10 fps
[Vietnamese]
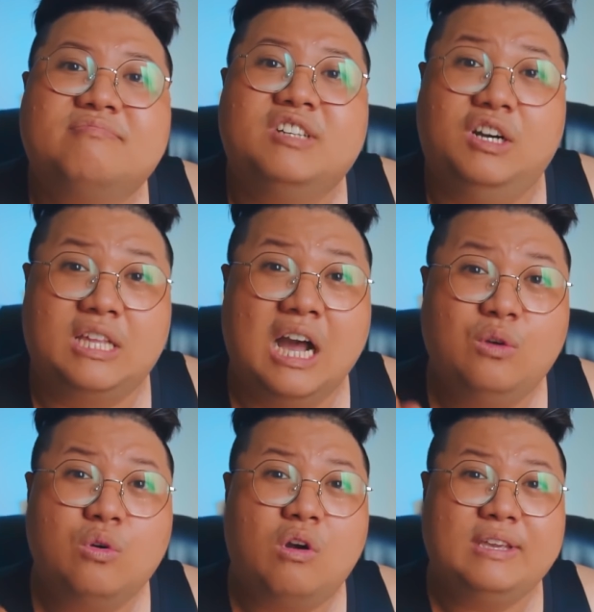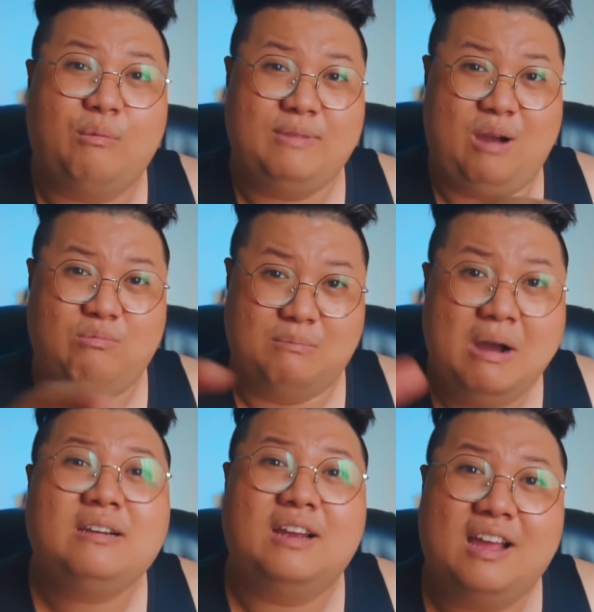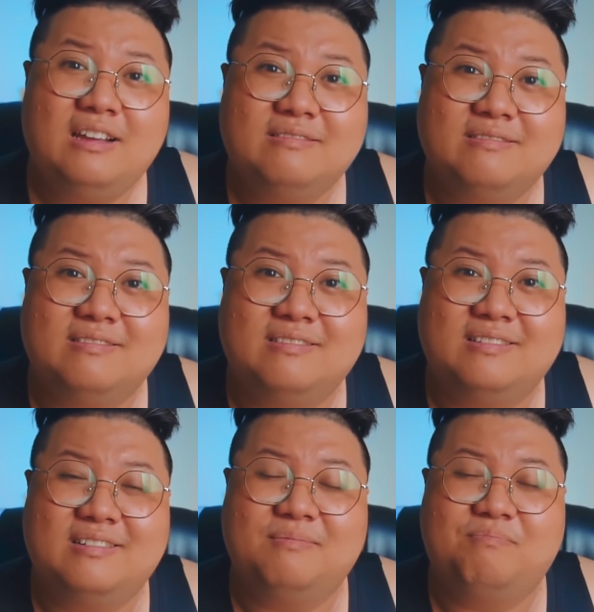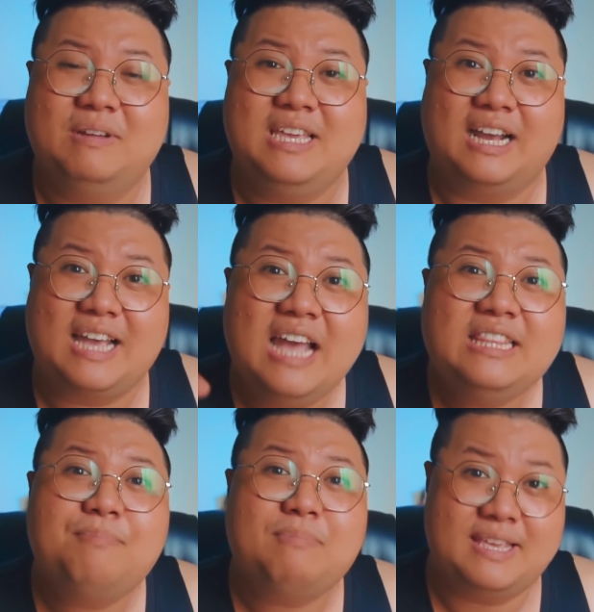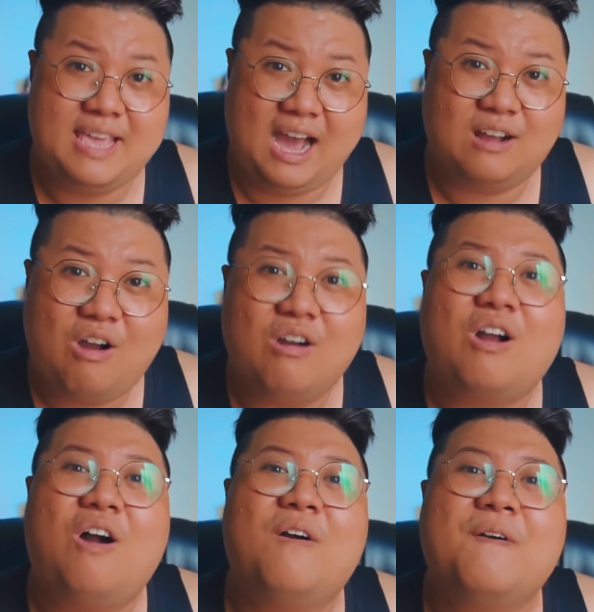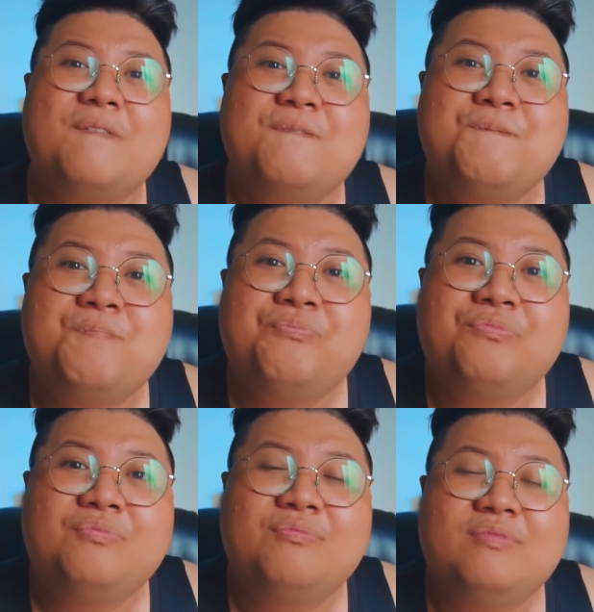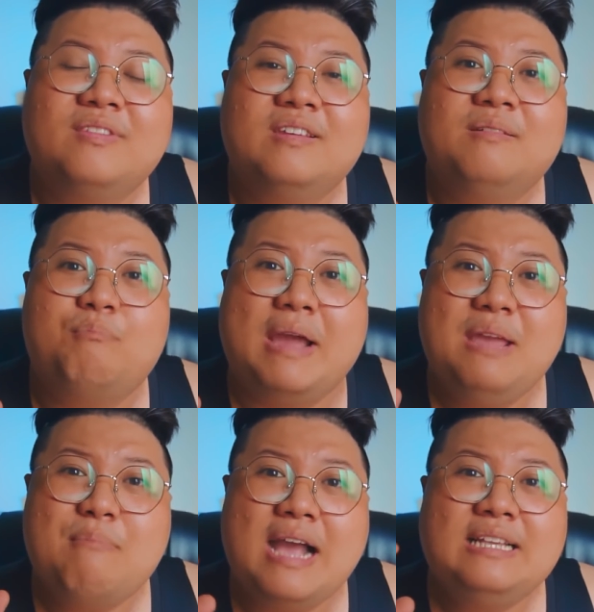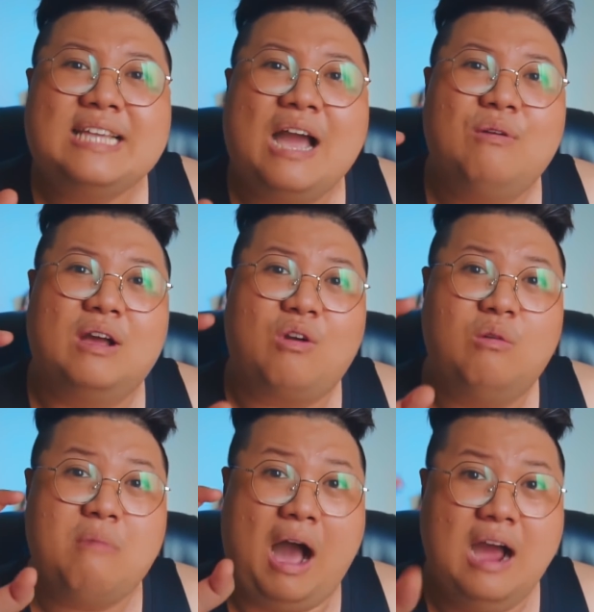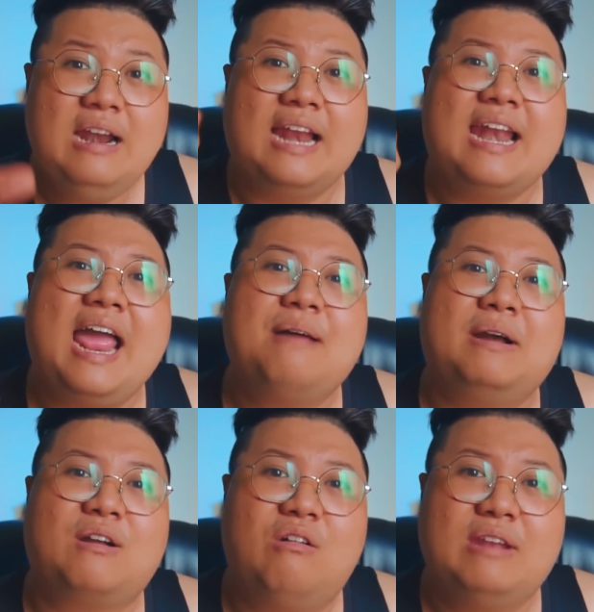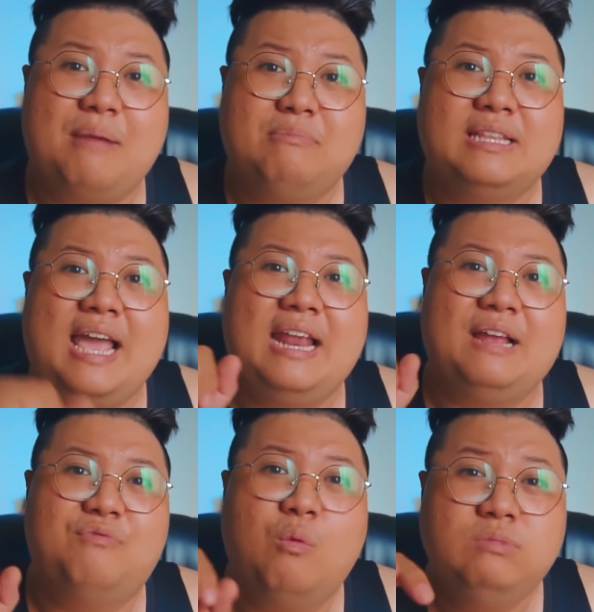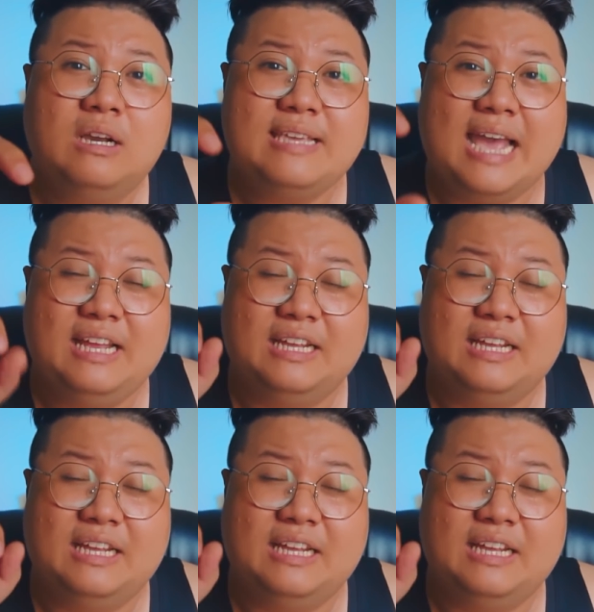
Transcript: người thân của con vòng vòng là mất rồi đó bây giờ kế tiếp là vợ con con may mắn sao là con mở lại ra mà con đem lên đây là phúc đức gia